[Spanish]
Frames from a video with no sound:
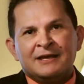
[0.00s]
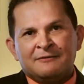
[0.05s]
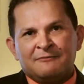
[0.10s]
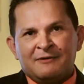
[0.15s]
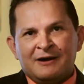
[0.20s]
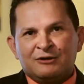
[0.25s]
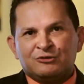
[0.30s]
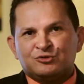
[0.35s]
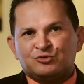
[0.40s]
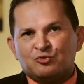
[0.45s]

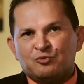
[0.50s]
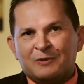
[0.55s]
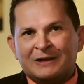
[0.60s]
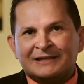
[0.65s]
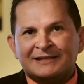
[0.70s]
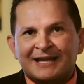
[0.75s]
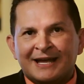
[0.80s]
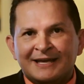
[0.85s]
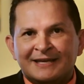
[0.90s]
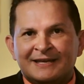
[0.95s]
Bajo su
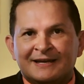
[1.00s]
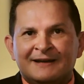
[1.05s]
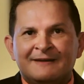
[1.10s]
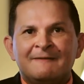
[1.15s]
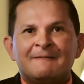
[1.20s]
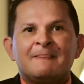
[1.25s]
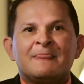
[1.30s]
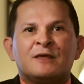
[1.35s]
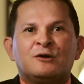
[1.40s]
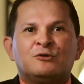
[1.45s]
pantalla
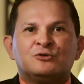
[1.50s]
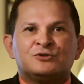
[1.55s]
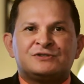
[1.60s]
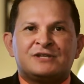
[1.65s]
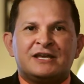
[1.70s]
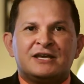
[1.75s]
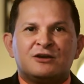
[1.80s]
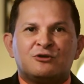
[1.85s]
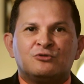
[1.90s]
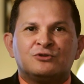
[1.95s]

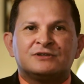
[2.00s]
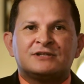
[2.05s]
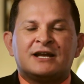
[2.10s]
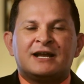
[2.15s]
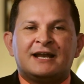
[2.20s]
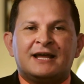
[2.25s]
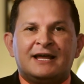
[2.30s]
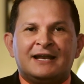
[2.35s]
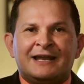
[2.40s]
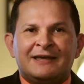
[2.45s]
usted encontrará